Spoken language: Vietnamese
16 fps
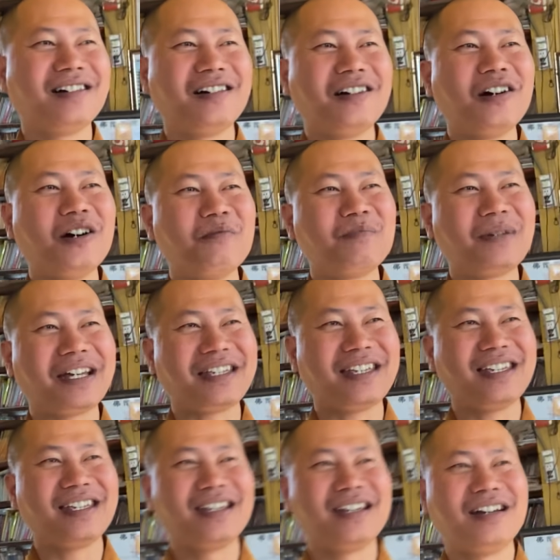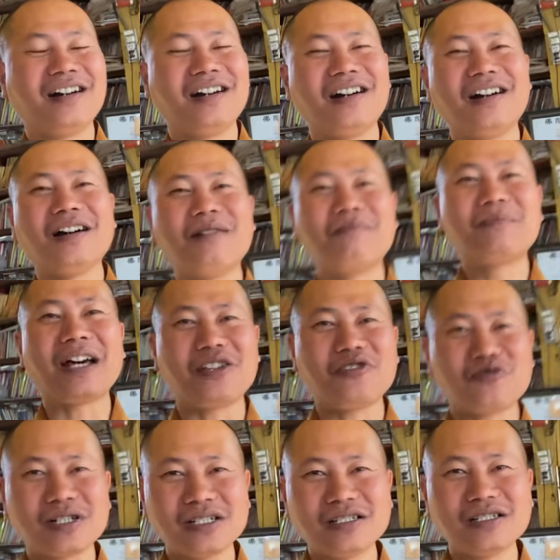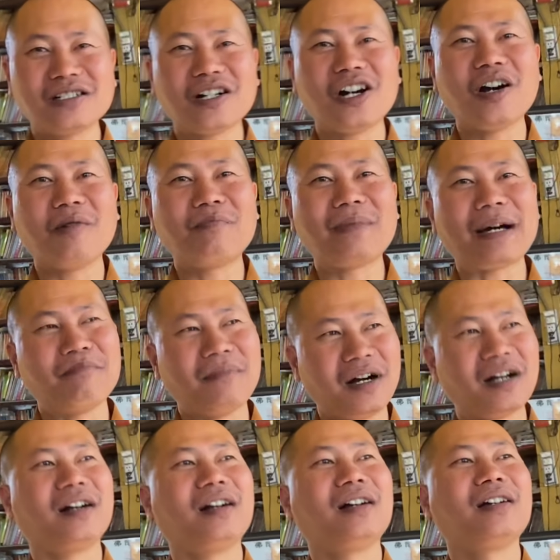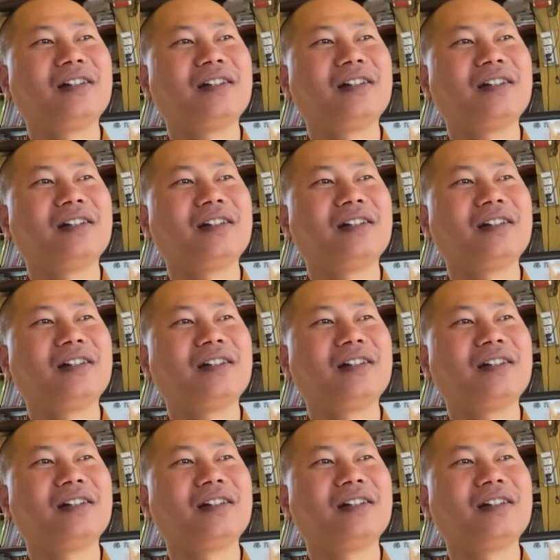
Ôm là gì? Ôm là yêu thương, ôm là mừng.